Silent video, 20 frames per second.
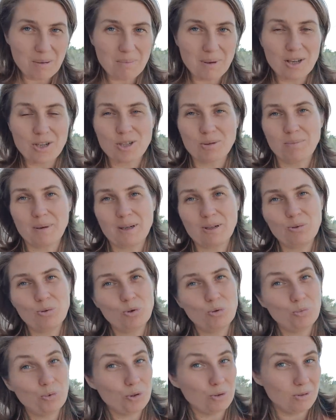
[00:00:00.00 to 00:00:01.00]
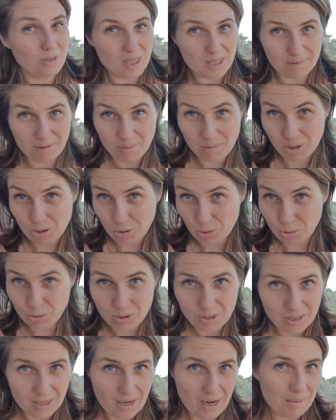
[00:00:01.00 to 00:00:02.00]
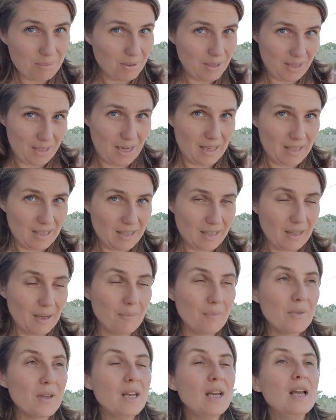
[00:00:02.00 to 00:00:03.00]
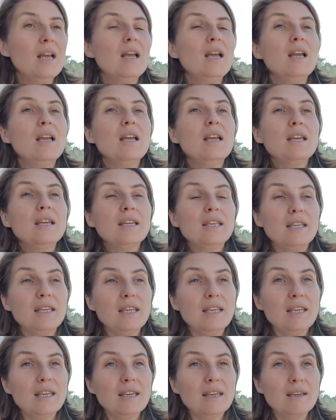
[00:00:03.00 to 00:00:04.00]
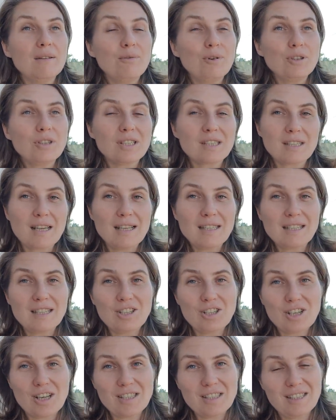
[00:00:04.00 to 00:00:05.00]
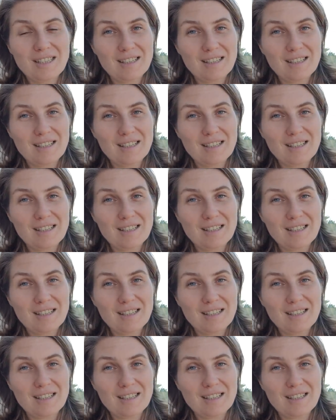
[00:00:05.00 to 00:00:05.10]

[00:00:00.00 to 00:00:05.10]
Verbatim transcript: Опять же, по рынку будет у нас с вами экскурсия обязательно. И вот, кстати, сейчас на